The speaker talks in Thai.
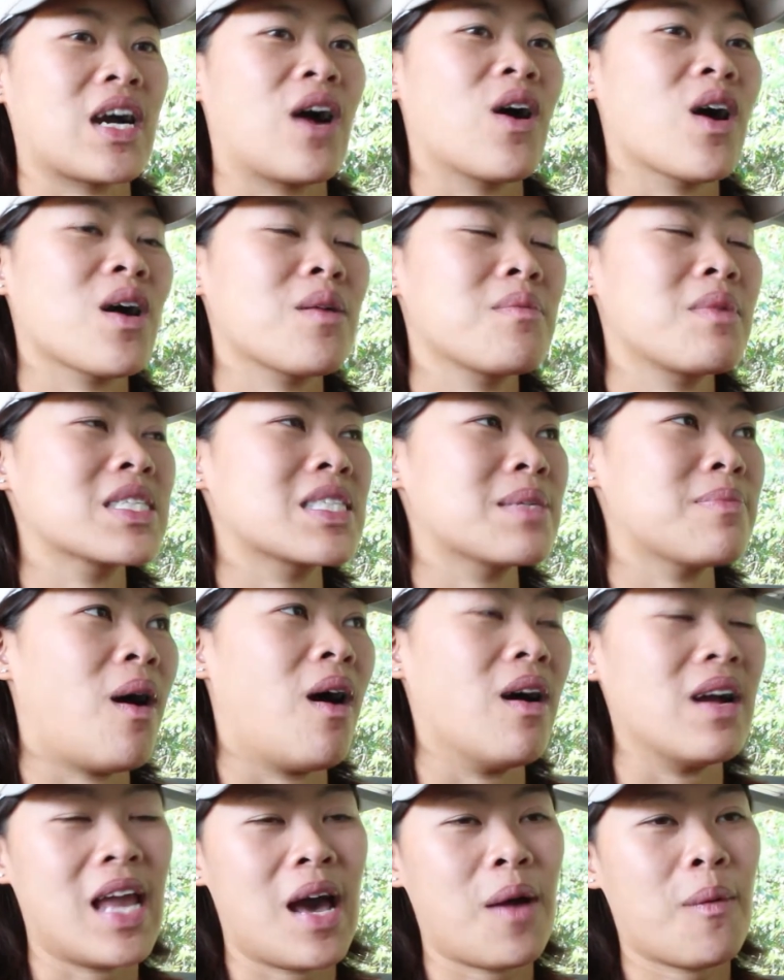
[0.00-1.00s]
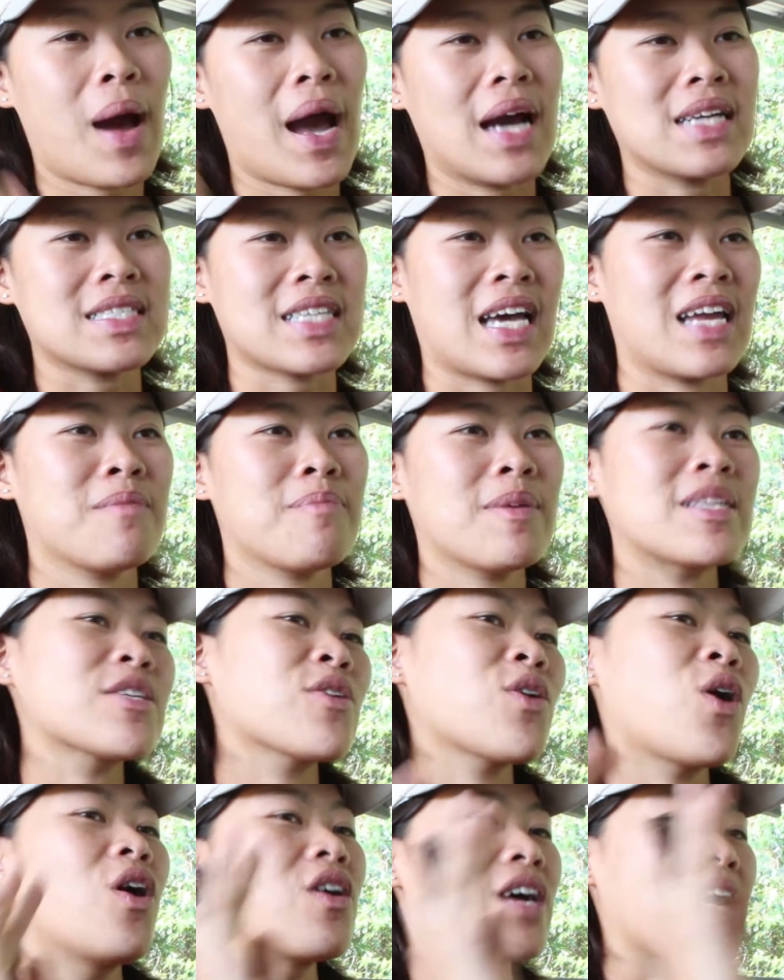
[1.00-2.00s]
เขากำลังจะบอกแล้วว่าฉันเป็น
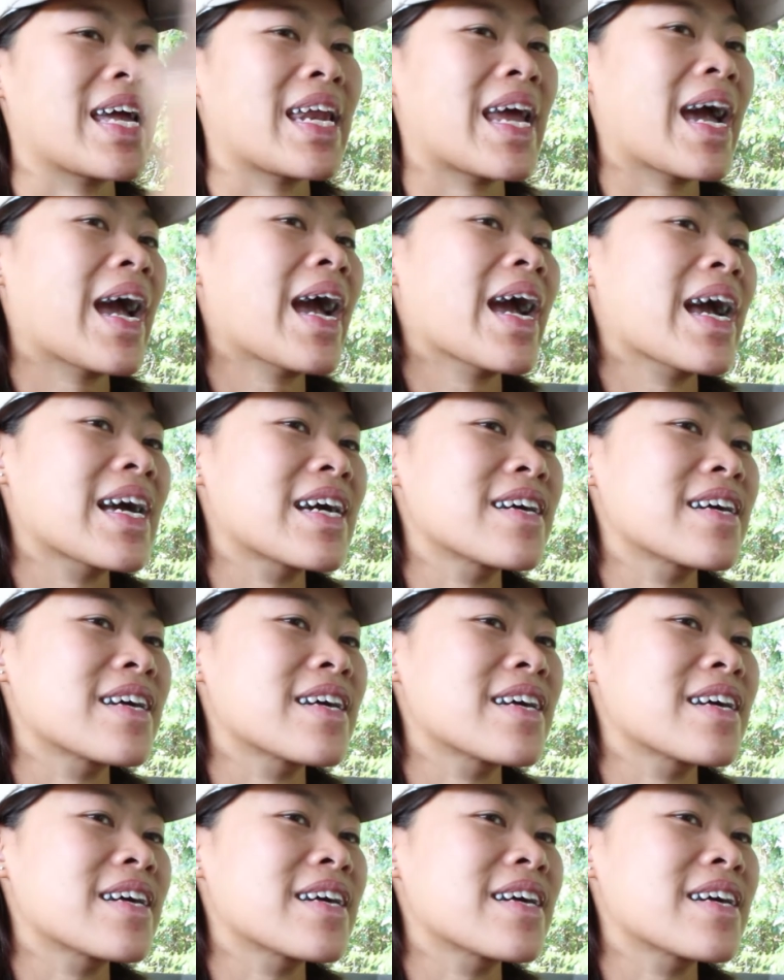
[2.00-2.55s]
เจ้าของแกนะ